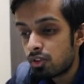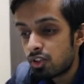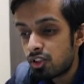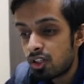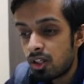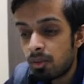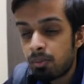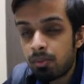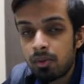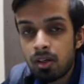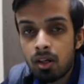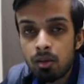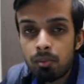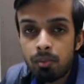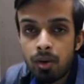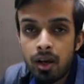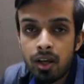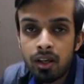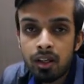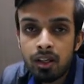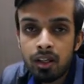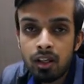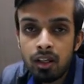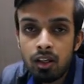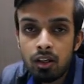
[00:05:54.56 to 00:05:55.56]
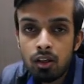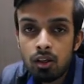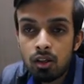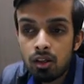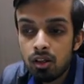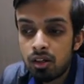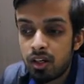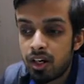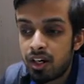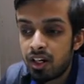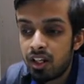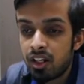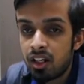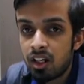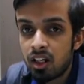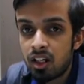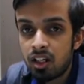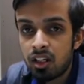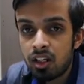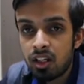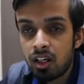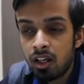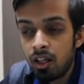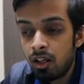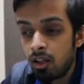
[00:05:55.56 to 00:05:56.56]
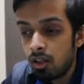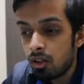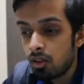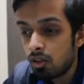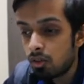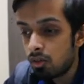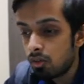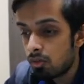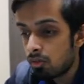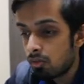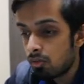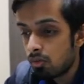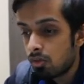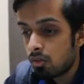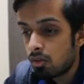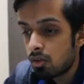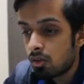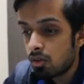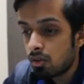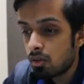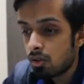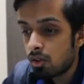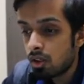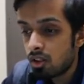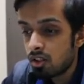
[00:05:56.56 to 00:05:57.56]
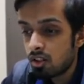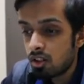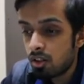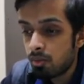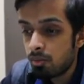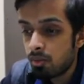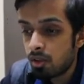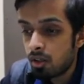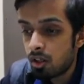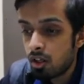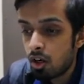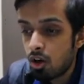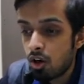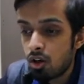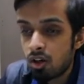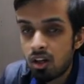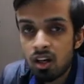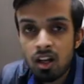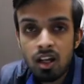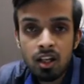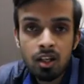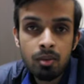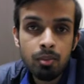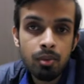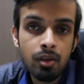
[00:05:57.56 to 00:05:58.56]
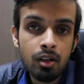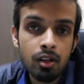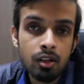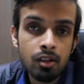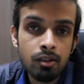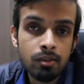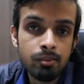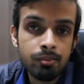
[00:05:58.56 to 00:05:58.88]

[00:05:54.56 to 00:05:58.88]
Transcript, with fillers: शिप कर पाएंगे रेडी करके कस्टमर का ऑर्डर आने पर